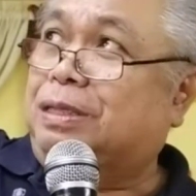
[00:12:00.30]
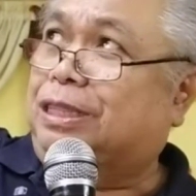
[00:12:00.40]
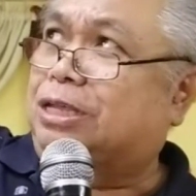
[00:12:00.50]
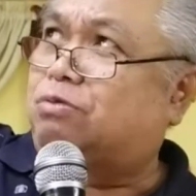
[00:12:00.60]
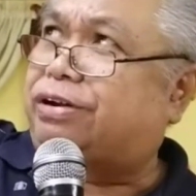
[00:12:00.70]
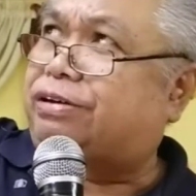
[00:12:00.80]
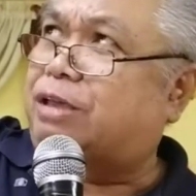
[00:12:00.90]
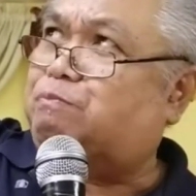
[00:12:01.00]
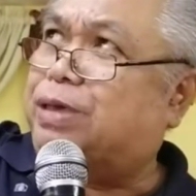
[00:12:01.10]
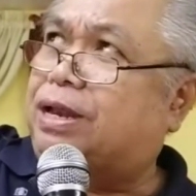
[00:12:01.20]
they were
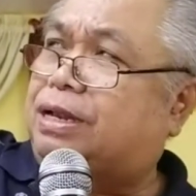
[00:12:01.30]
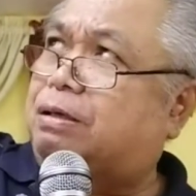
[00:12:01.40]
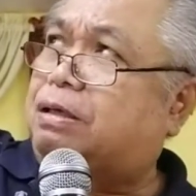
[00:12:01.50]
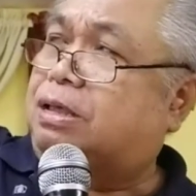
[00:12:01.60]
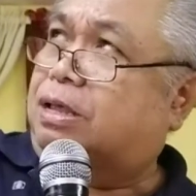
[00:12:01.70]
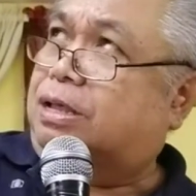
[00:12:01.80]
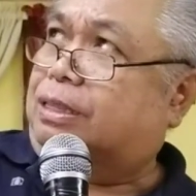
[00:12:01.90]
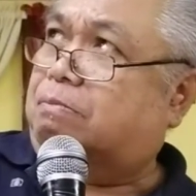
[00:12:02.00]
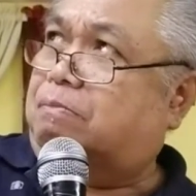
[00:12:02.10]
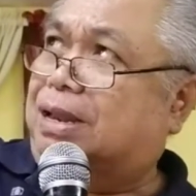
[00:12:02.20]
reaping the
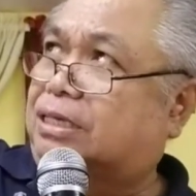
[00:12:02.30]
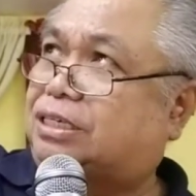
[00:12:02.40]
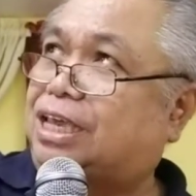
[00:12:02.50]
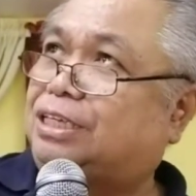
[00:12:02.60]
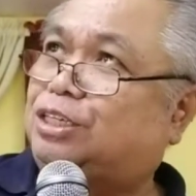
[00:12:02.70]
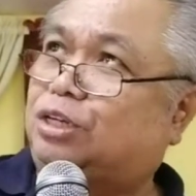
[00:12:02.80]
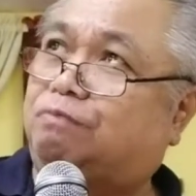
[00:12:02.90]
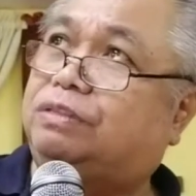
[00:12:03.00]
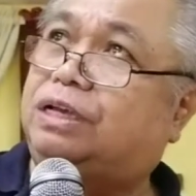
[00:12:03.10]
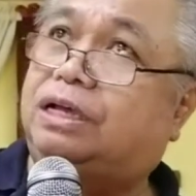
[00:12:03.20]
the blessings
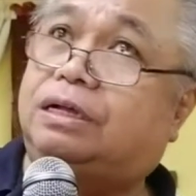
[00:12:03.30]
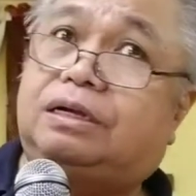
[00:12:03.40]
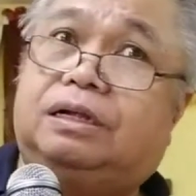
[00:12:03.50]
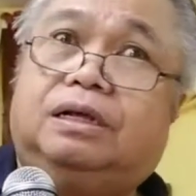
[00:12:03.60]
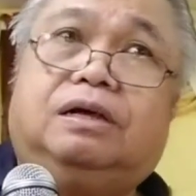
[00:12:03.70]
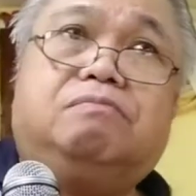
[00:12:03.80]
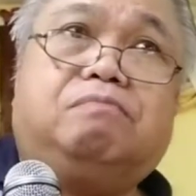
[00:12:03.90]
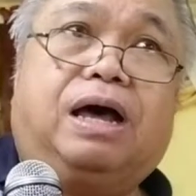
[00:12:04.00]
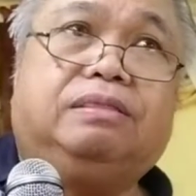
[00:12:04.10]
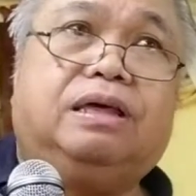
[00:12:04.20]
of their
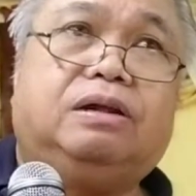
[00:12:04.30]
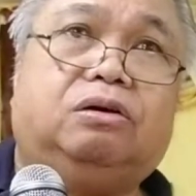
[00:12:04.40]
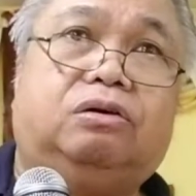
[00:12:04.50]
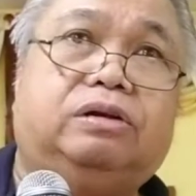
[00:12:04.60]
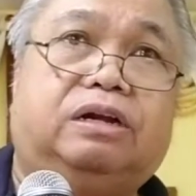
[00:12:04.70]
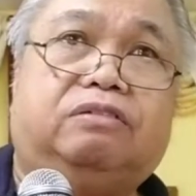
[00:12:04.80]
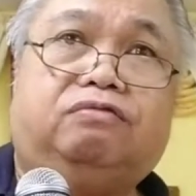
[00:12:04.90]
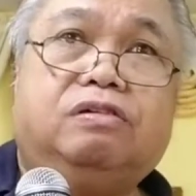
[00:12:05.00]
mother or their